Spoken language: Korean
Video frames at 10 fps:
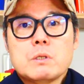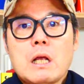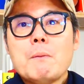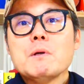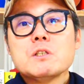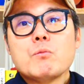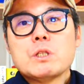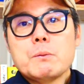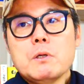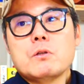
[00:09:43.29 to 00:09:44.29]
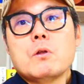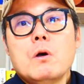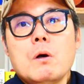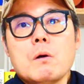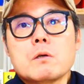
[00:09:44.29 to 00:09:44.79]
한마디로 뭐냐면
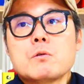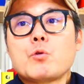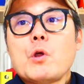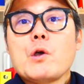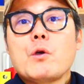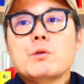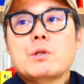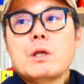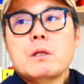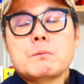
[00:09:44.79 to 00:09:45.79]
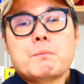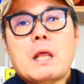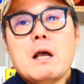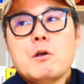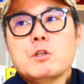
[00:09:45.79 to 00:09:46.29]
그 고등학교 때,
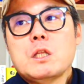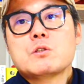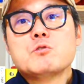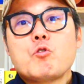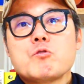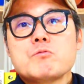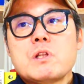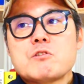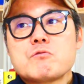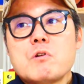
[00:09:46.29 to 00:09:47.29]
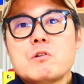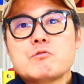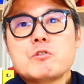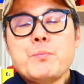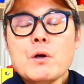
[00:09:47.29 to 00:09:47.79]
대학교 때 등록금 좀 대준 거
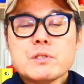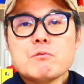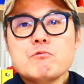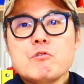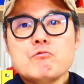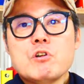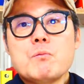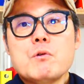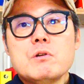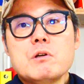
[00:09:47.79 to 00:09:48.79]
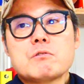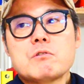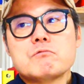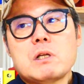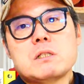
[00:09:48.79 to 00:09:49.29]
가지고 평생 울, 울고 먹으려고 그러는구나.